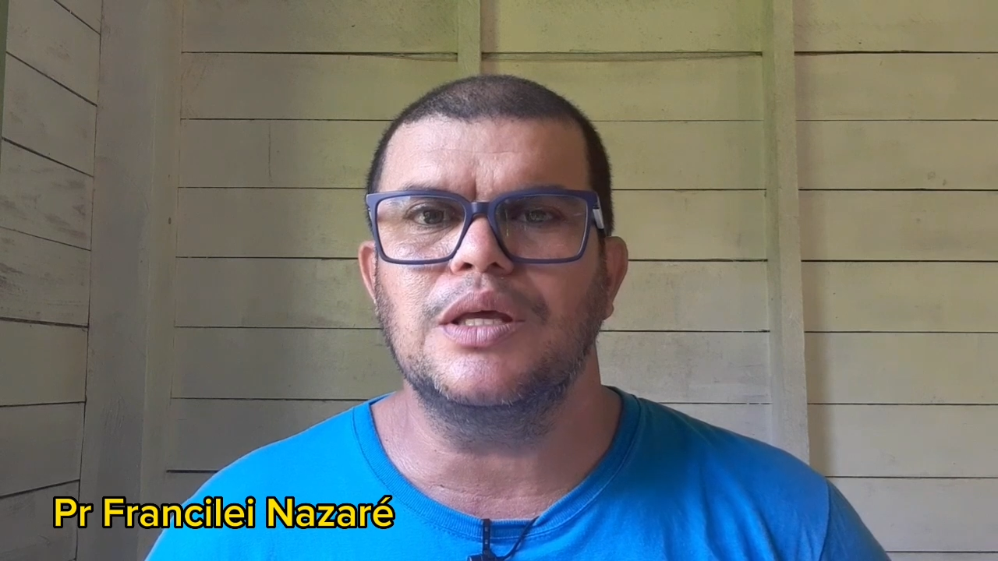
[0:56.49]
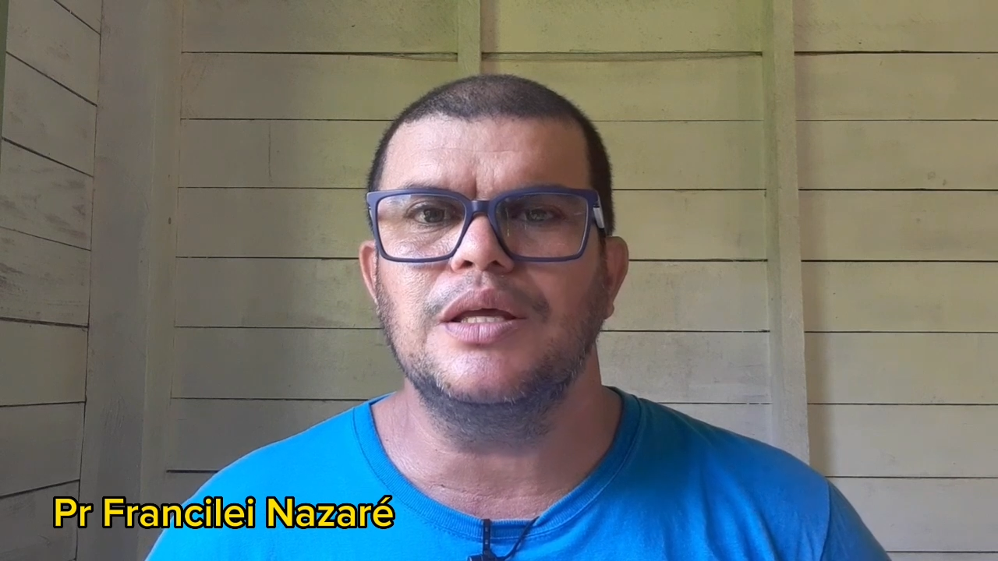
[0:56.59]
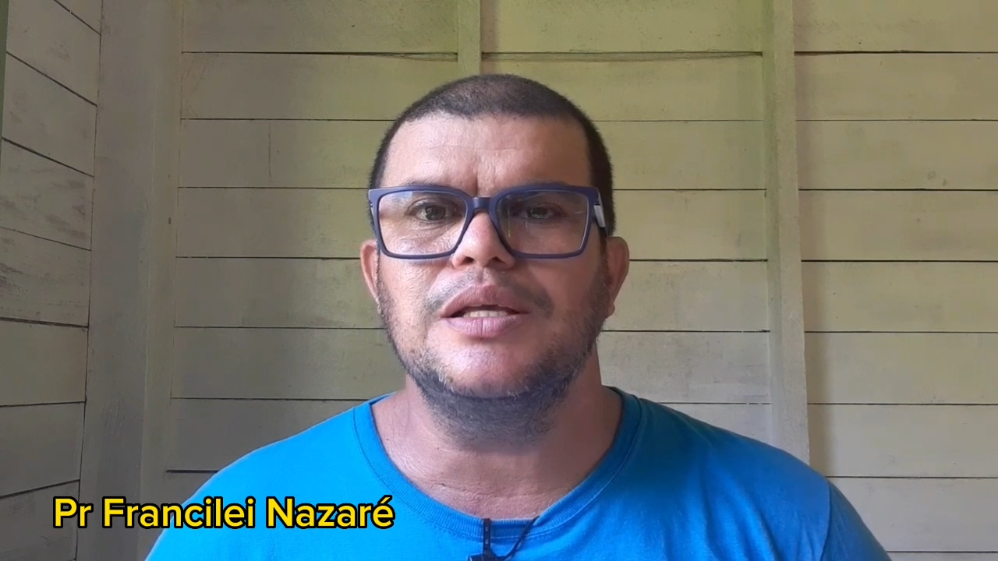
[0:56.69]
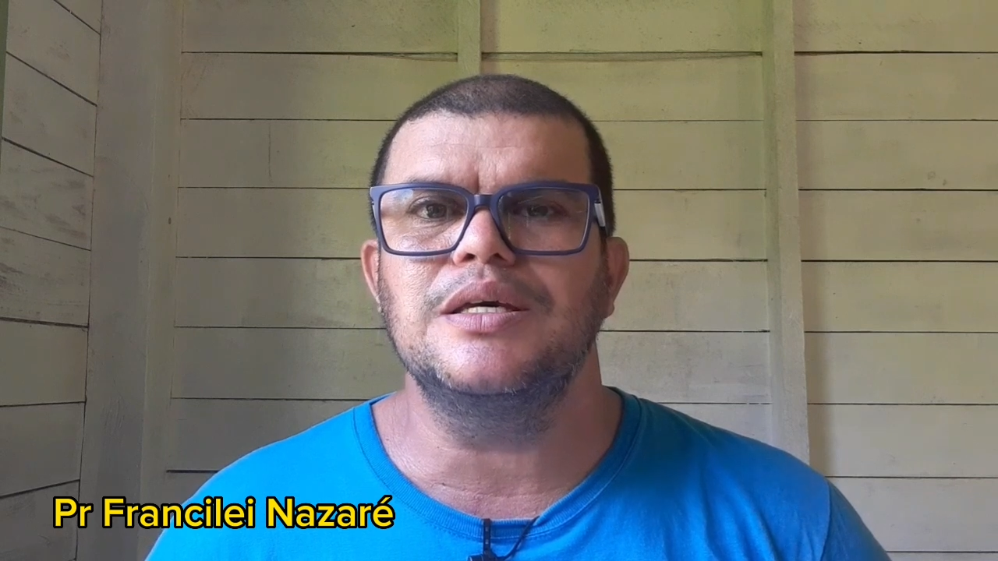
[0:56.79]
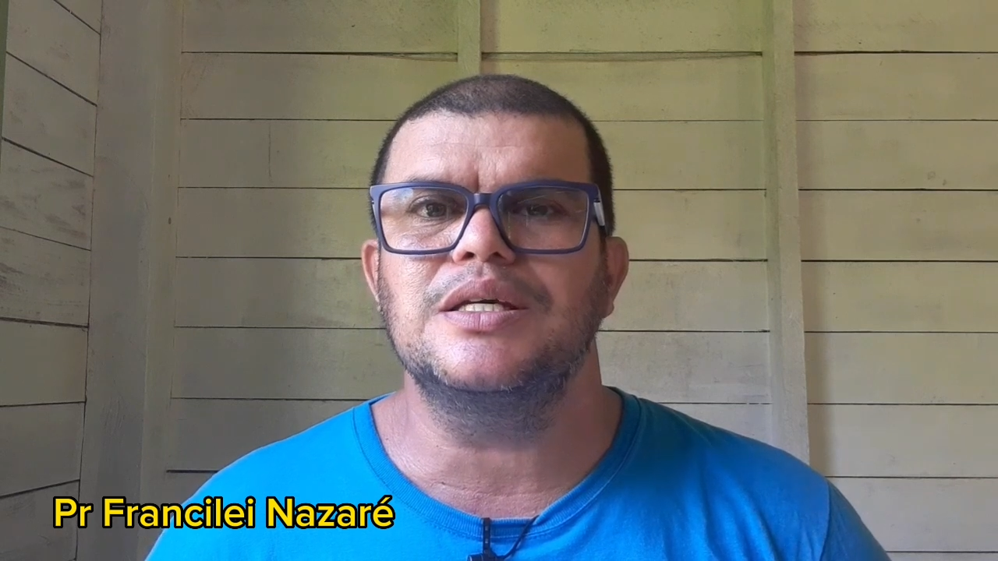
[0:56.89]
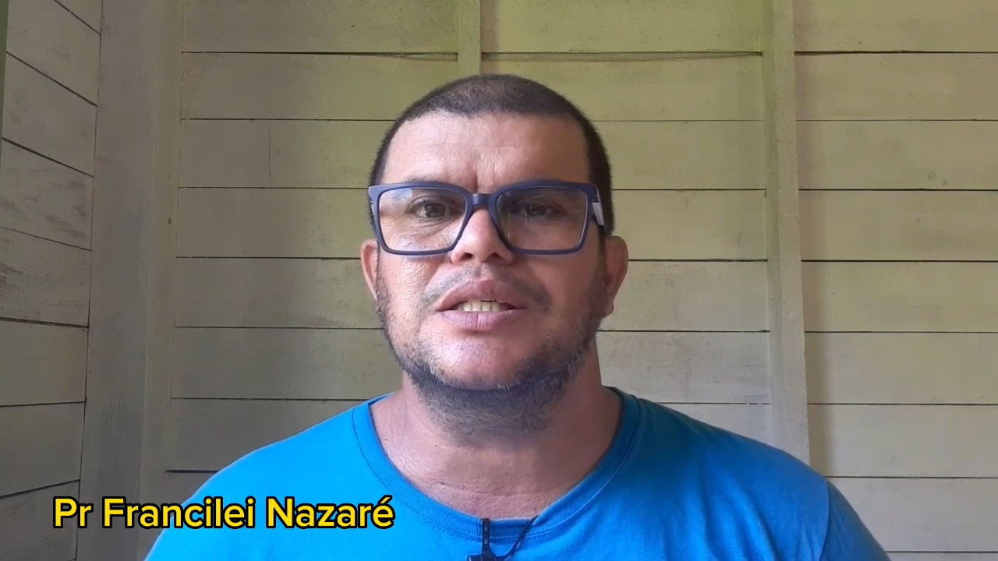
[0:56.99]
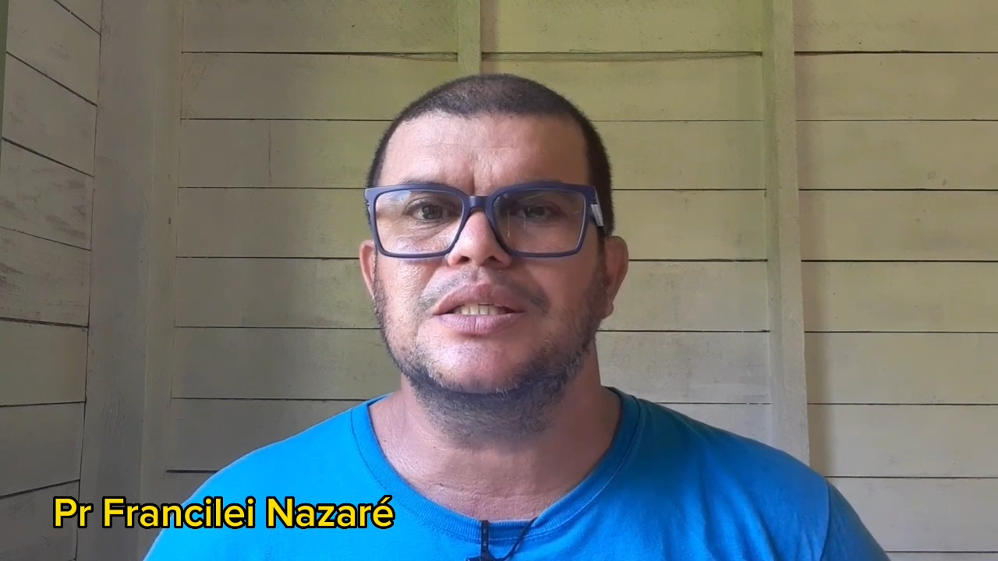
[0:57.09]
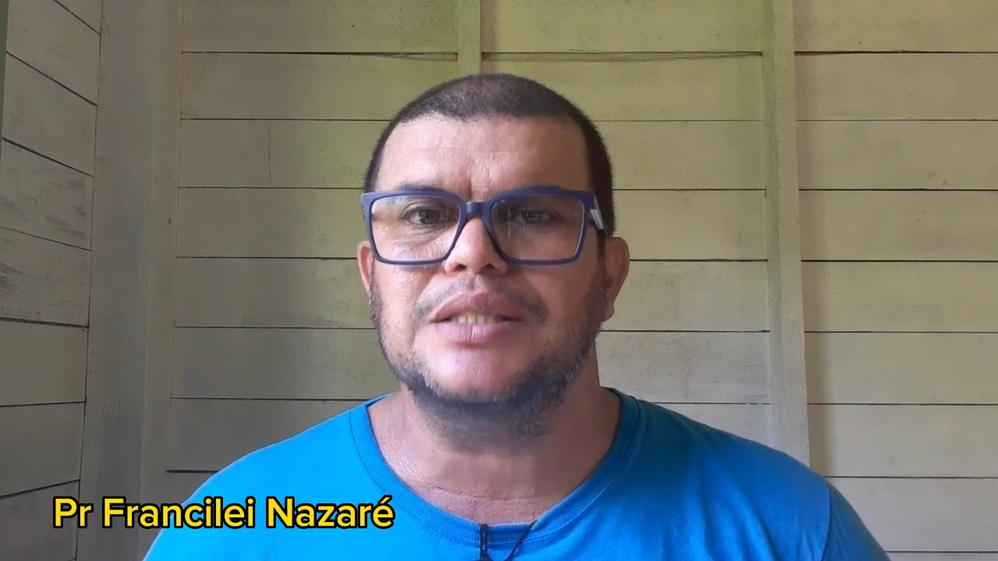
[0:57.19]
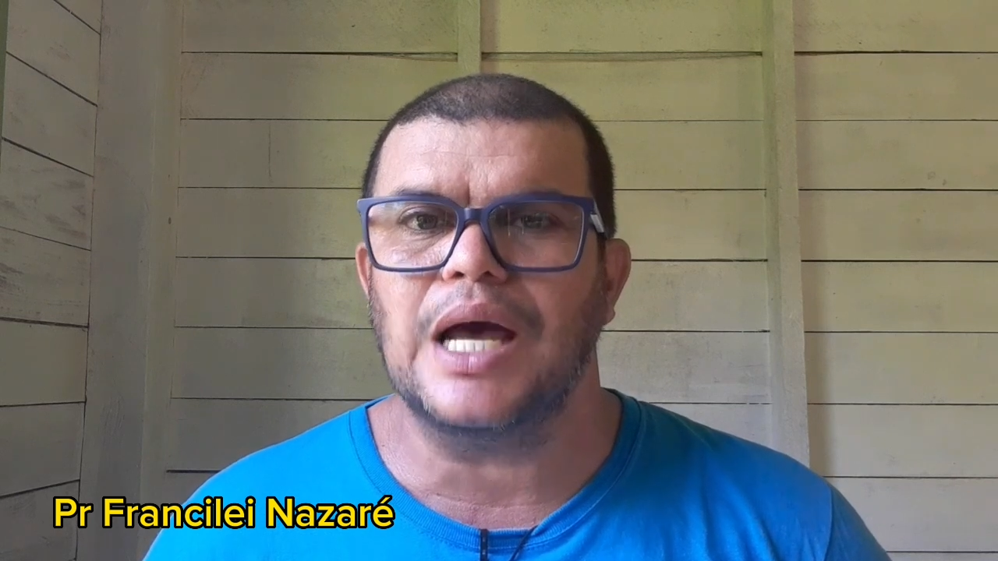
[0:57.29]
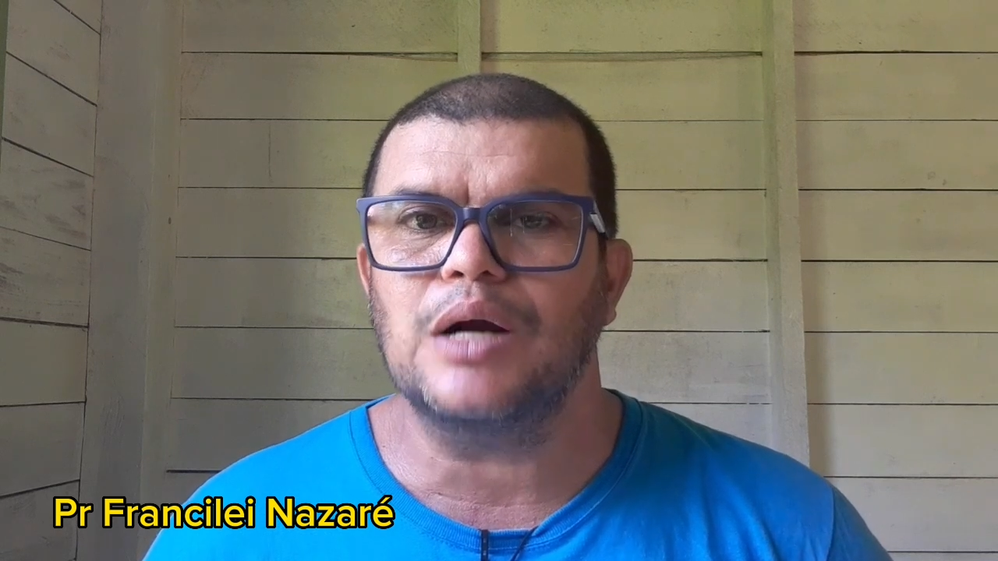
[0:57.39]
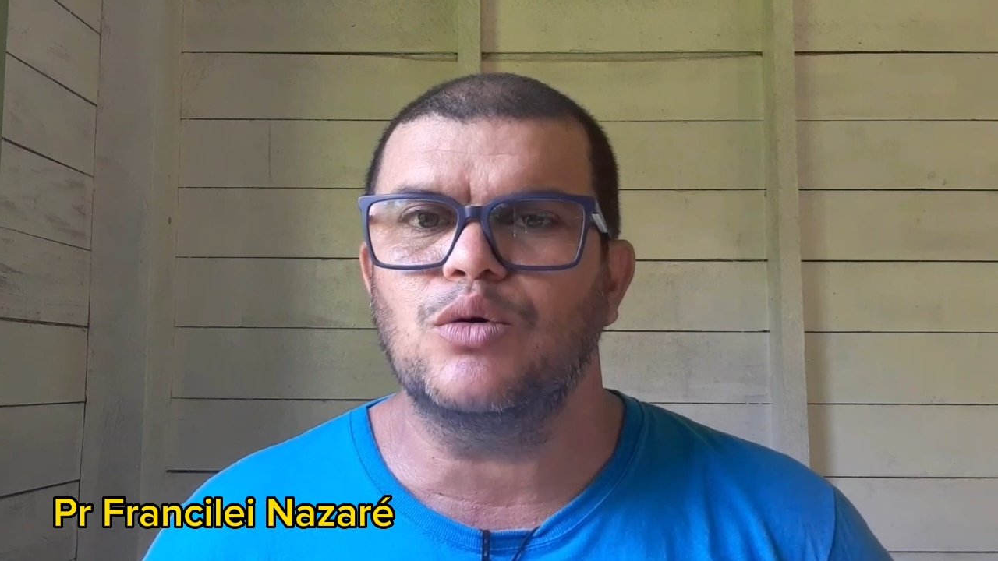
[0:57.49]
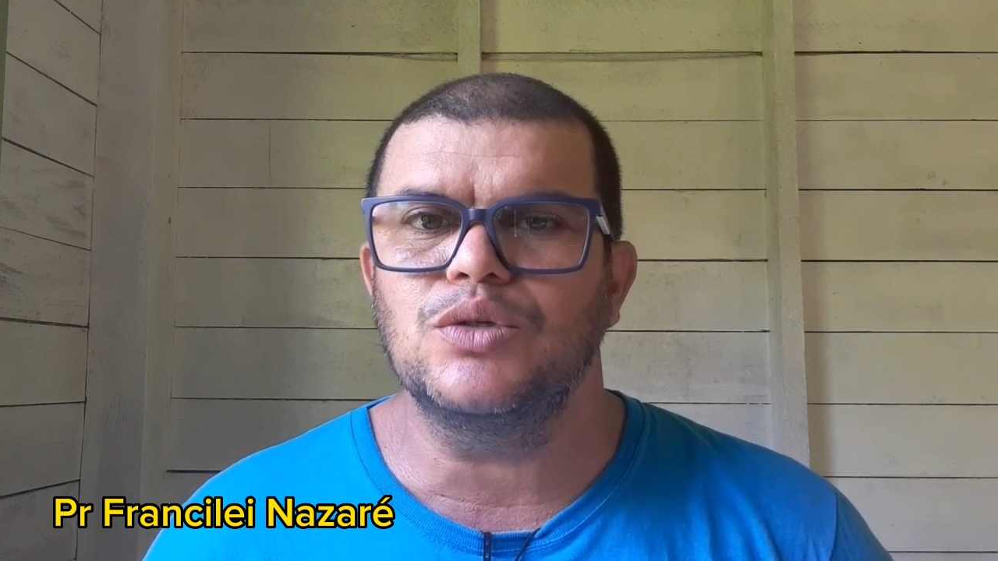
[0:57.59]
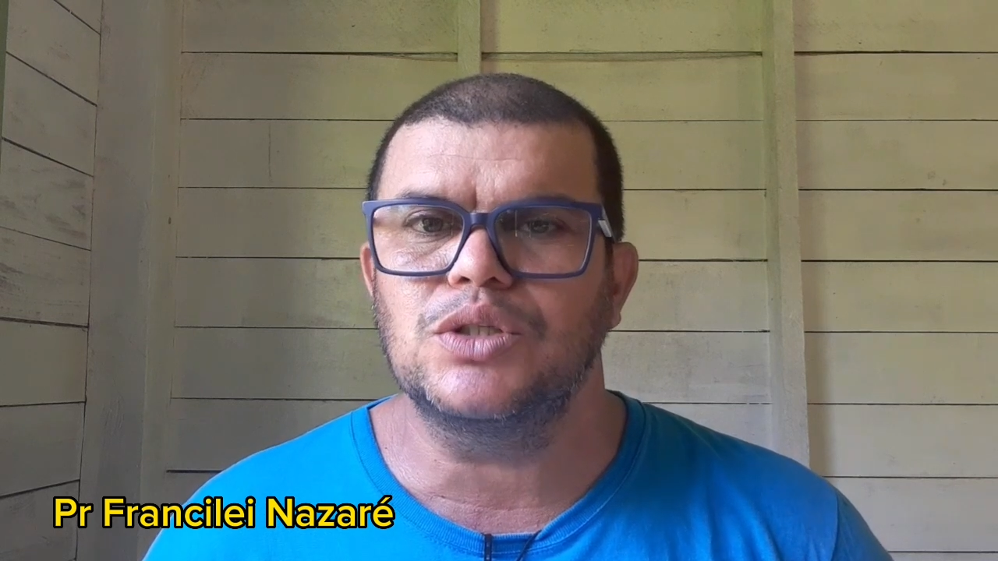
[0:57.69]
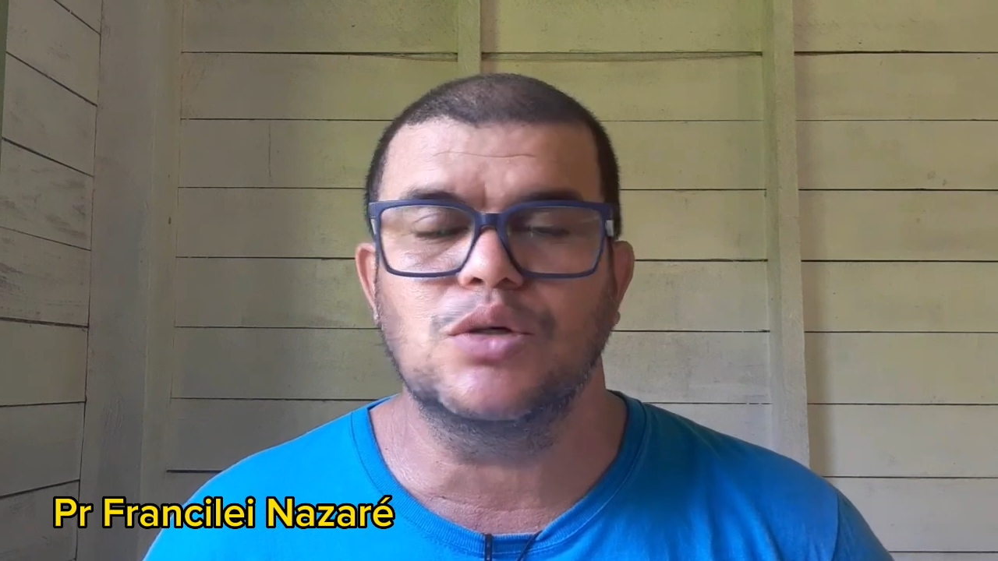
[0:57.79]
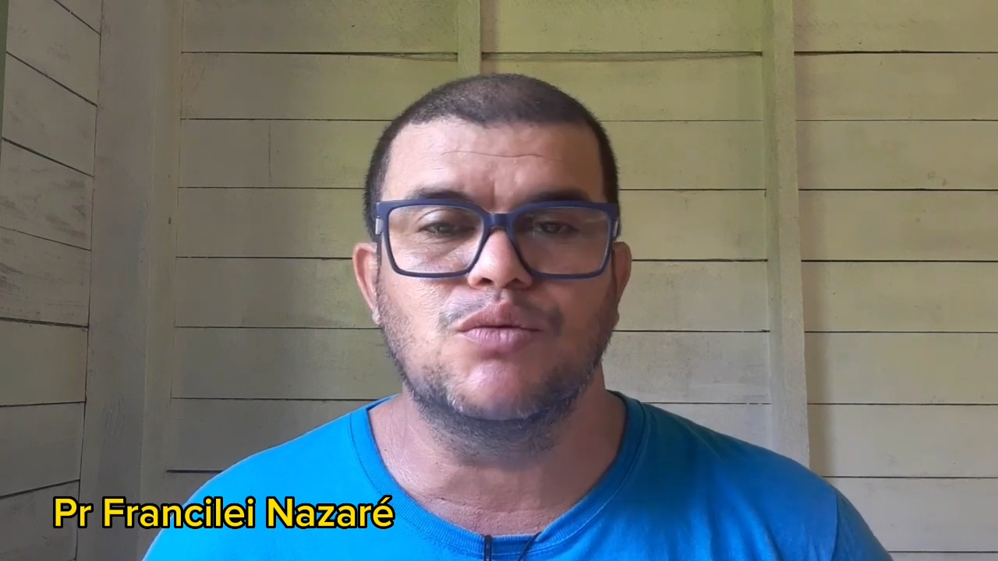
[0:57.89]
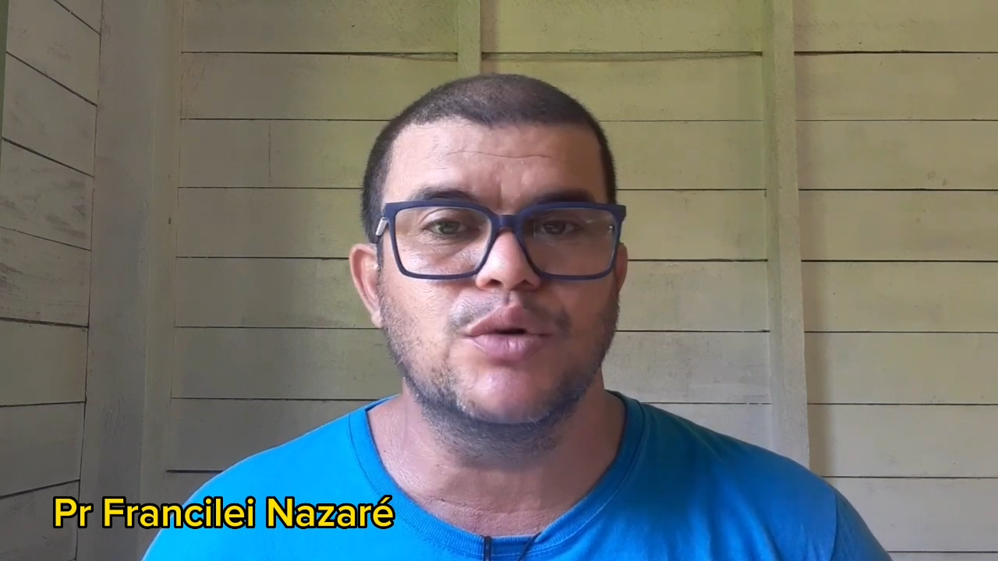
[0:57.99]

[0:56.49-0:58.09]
Ele está contigo.